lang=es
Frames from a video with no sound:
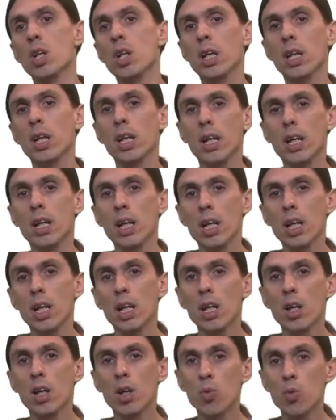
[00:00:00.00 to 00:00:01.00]

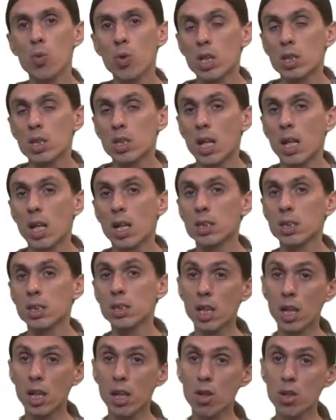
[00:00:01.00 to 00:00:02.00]
eh, unas cargas
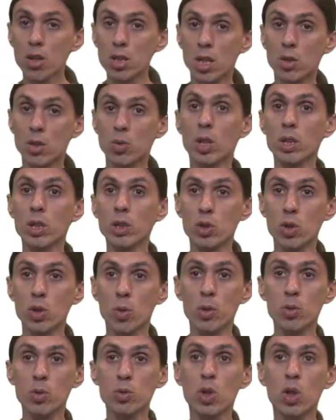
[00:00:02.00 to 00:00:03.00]
exteriores actuando
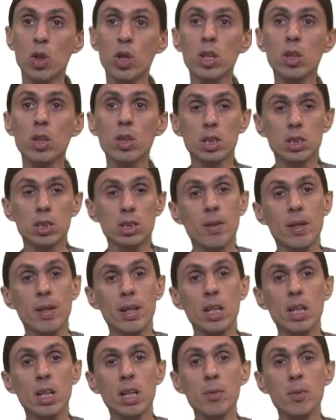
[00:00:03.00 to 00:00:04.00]
sobre un sólido que estaba en
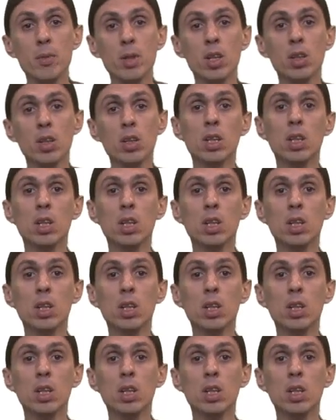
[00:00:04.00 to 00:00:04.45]
equilibrio